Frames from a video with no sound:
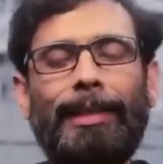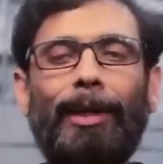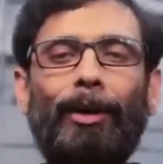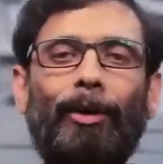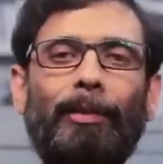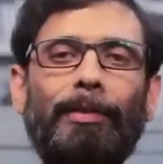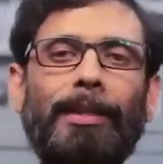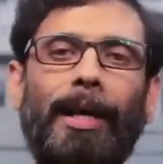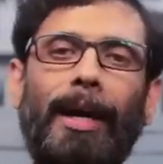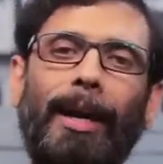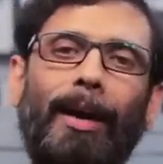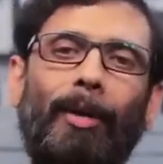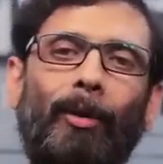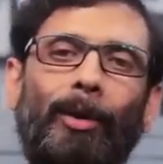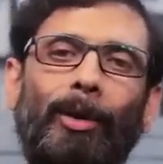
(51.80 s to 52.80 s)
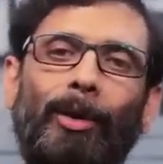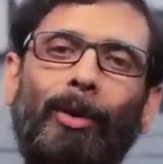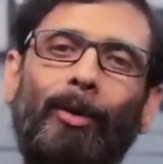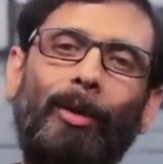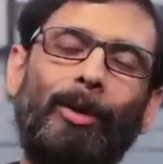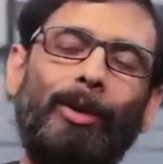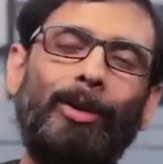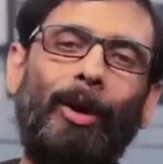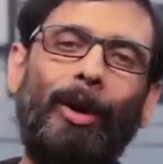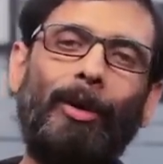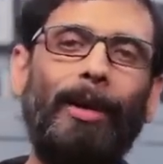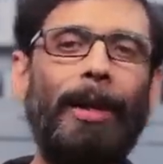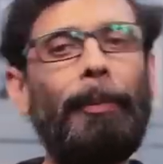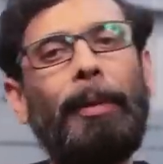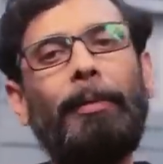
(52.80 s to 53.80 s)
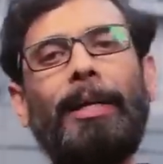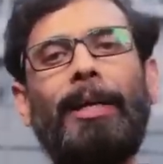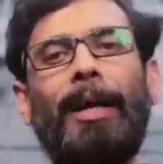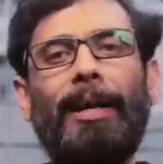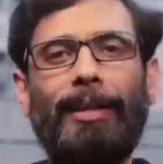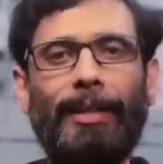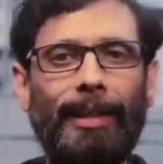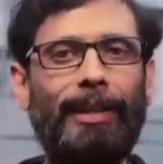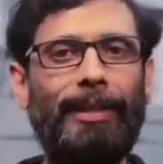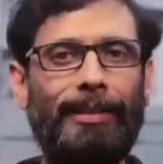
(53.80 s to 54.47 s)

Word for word: সেরকম ছাড়া অন্য কোনো ধরনে প্রেমের গানটা